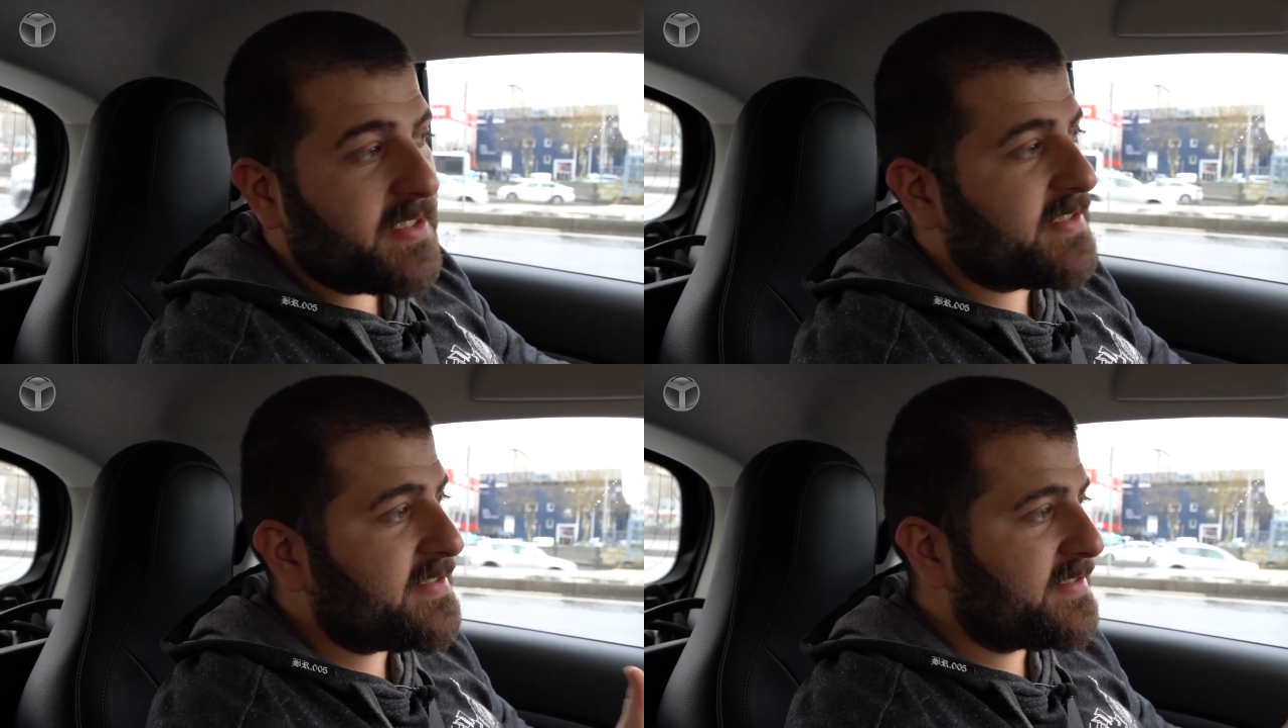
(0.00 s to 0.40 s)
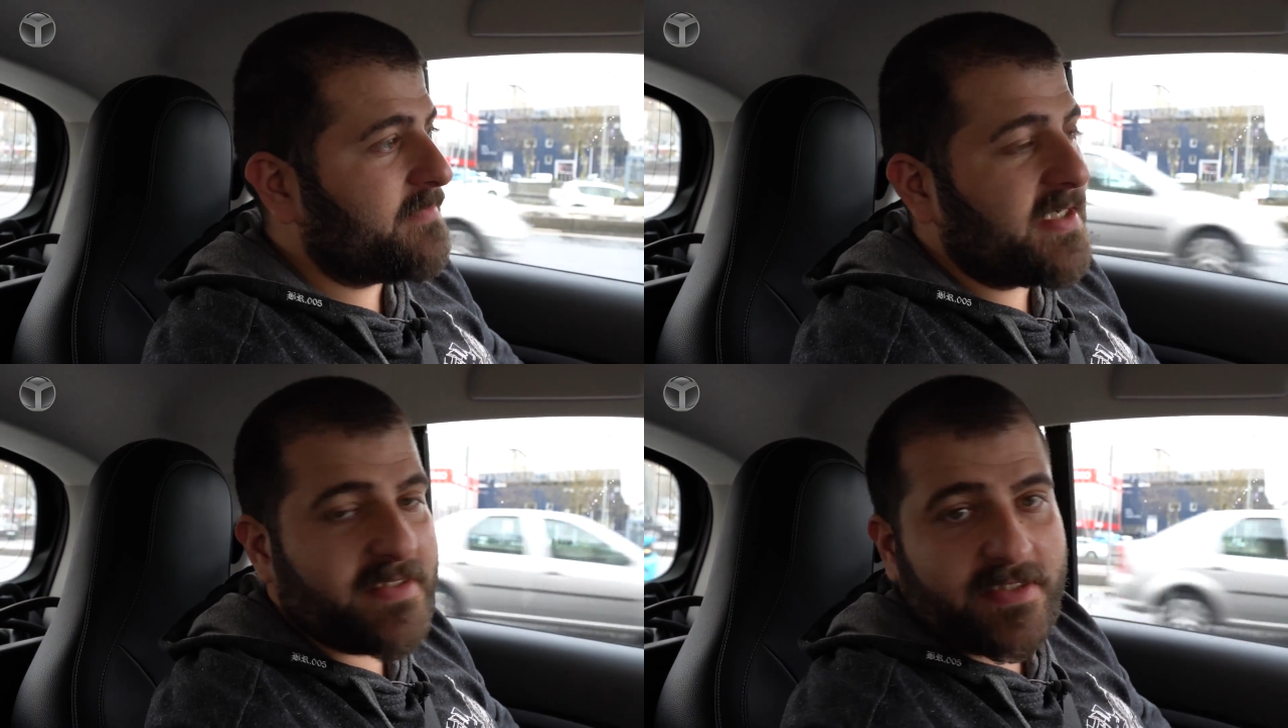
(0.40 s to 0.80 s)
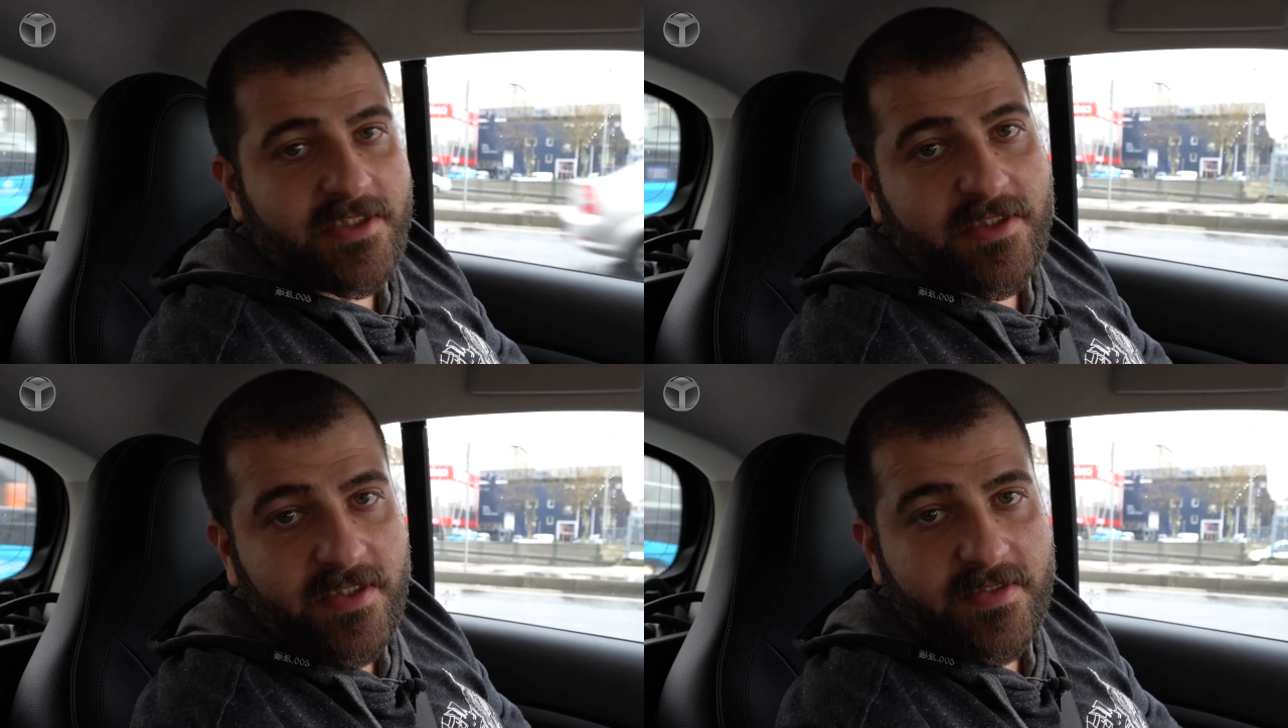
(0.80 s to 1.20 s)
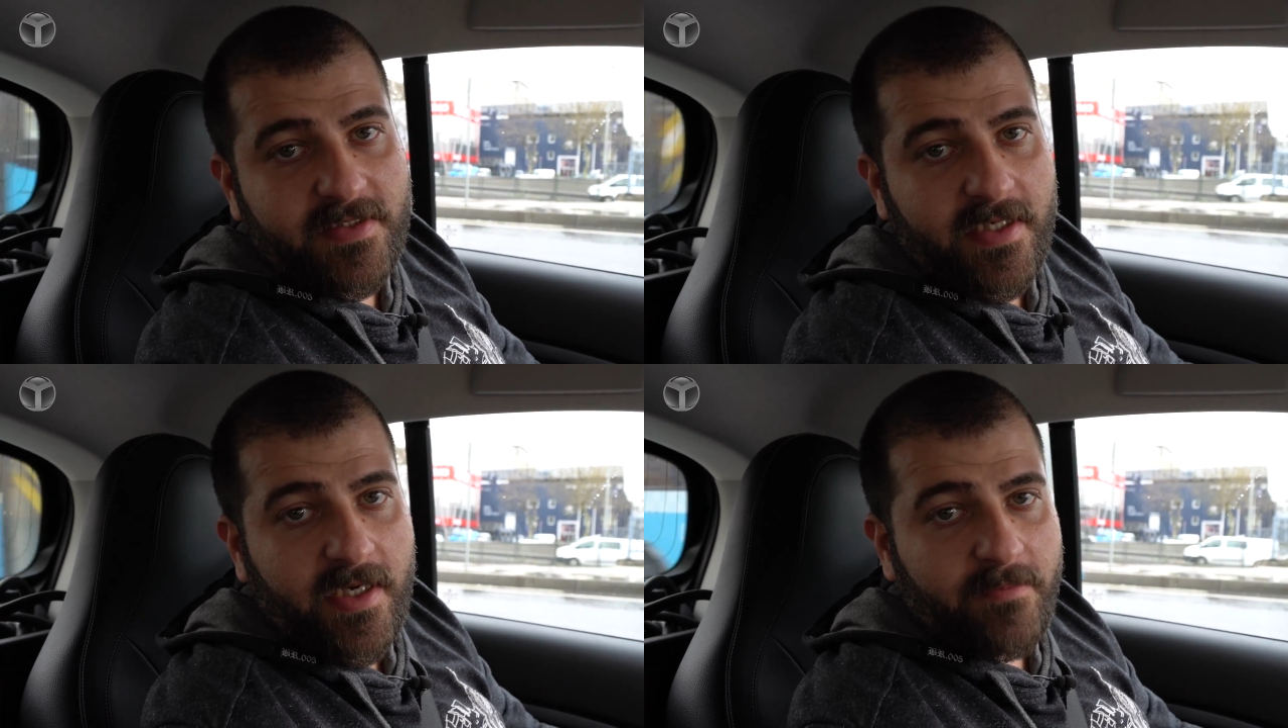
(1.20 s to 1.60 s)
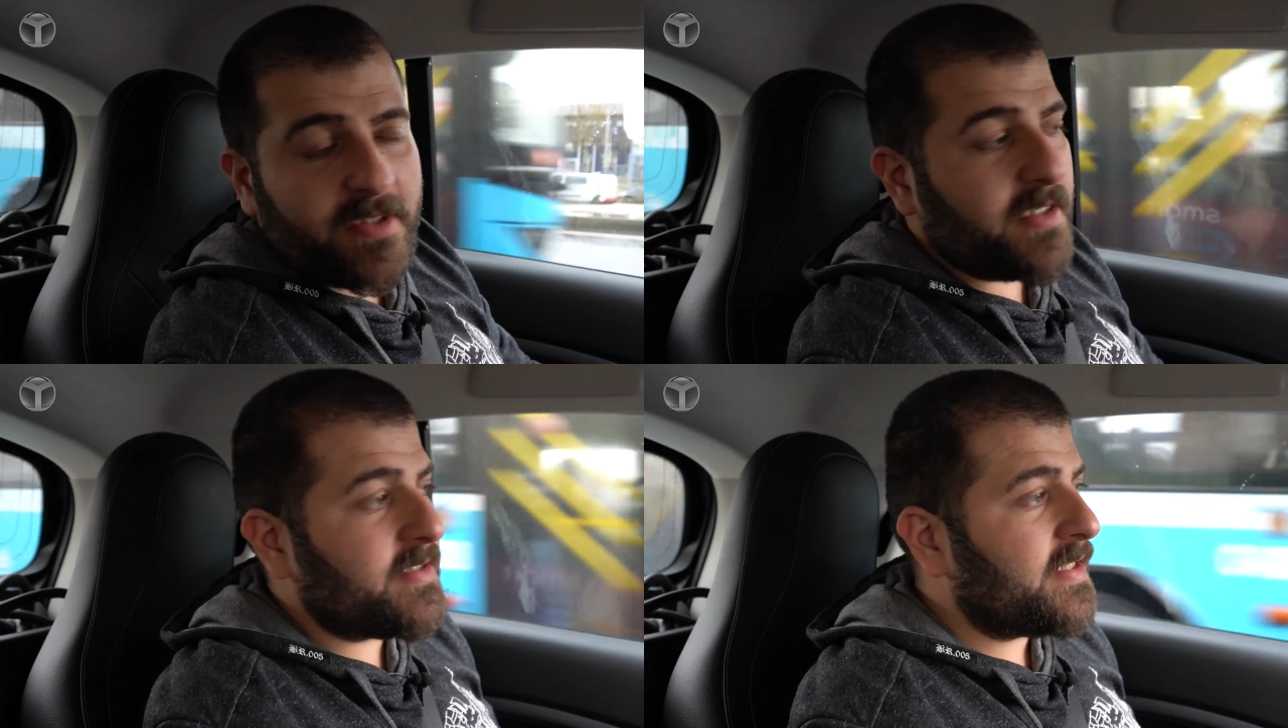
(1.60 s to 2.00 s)
Peki Smart'ın açıkladığı
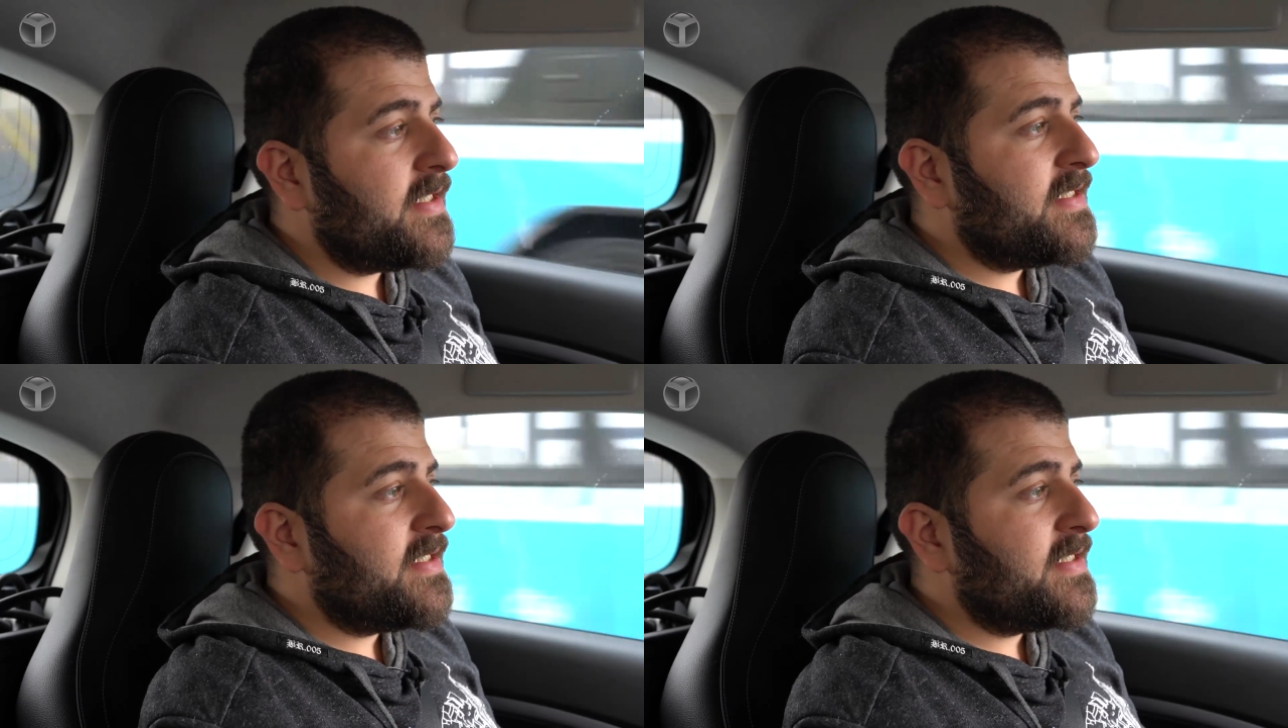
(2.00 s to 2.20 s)
rakamlar ne?